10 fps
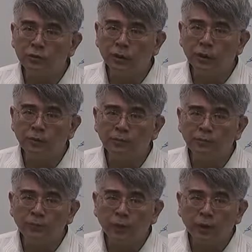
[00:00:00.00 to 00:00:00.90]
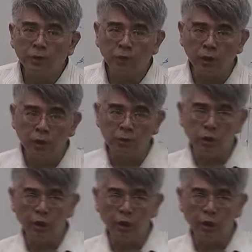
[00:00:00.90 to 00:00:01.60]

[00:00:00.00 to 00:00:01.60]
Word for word: 意思吗？你得